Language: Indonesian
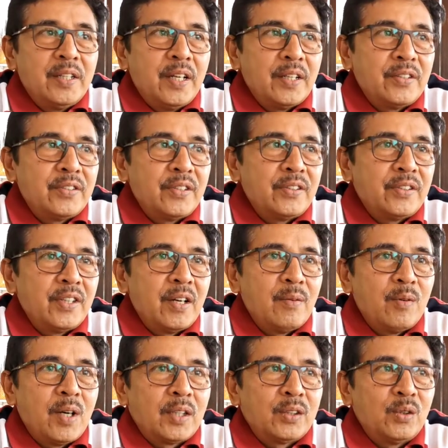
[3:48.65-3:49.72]
dan setiap
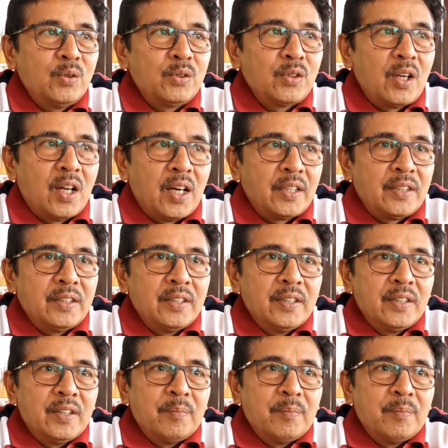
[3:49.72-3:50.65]
waktu salat